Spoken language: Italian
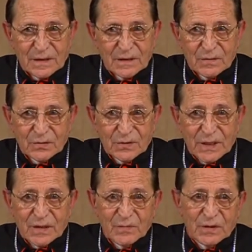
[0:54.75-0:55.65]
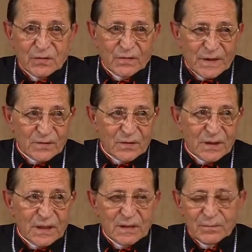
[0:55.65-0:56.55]
questo chiarimento fatto
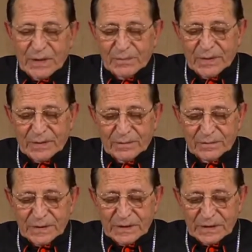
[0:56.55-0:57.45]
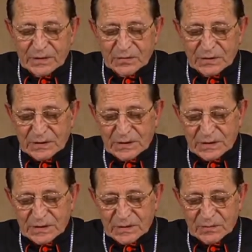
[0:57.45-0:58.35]
dal Papa Benedetto
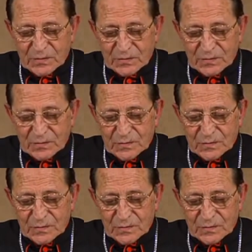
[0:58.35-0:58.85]
XVI